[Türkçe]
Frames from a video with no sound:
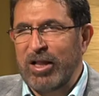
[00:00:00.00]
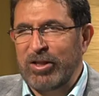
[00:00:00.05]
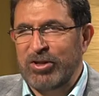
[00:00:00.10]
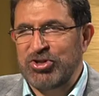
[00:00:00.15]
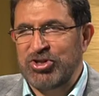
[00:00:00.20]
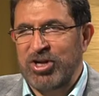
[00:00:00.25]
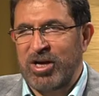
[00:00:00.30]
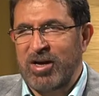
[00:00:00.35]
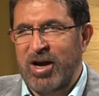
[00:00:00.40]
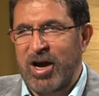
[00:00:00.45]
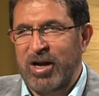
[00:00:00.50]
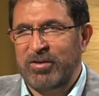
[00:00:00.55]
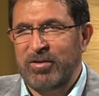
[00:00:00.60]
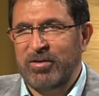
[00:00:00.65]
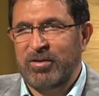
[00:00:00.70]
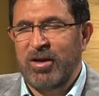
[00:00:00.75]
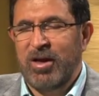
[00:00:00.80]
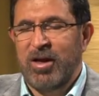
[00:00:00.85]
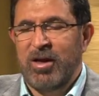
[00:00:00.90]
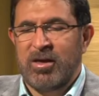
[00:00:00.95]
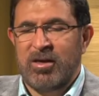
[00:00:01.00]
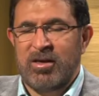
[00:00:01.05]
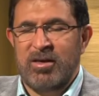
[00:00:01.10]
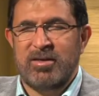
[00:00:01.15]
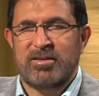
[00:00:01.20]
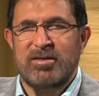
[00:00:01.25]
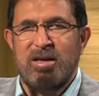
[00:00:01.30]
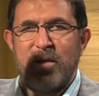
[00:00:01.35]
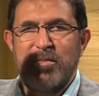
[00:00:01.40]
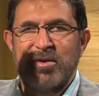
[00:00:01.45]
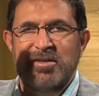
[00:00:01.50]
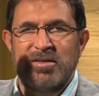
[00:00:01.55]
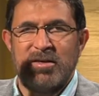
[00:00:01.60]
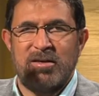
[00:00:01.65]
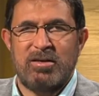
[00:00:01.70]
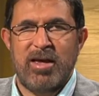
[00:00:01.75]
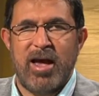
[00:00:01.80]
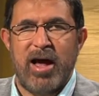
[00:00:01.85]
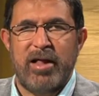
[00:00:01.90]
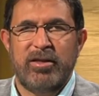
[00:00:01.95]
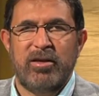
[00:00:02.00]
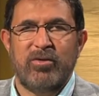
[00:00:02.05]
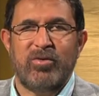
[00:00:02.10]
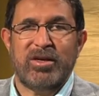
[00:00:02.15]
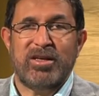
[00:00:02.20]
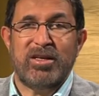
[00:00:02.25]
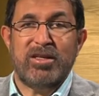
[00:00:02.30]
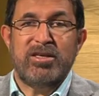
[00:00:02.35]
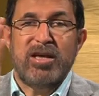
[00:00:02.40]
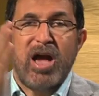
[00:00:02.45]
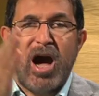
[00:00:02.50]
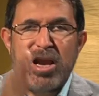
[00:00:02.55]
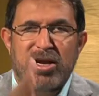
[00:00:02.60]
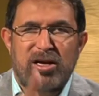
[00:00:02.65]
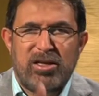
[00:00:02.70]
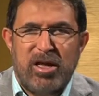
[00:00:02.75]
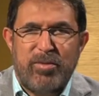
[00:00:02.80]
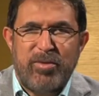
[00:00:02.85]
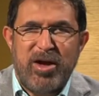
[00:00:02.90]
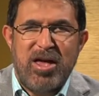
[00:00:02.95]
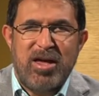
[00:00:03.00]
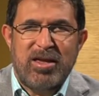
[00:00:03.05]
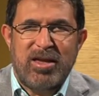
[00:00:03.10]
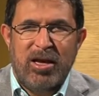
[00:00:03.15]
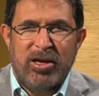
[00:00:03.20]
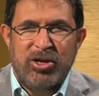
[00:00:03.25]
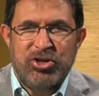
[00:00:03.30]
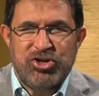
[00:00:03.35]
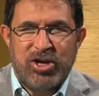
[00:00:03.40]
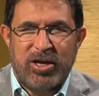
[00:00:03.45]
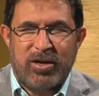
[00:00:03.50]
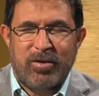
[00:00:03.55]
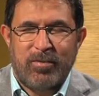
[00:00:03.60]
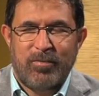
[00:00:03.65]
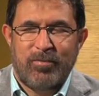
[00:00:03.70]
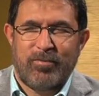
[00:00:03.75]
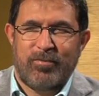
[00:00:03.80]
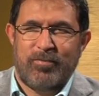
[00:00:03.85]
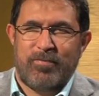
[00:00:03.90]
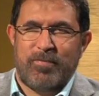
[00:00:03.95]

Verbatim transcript: kalkacak, kalkacak artık. Ortadan. İsa Mesih geldiği vakit yargılamaya gelecek. Evet.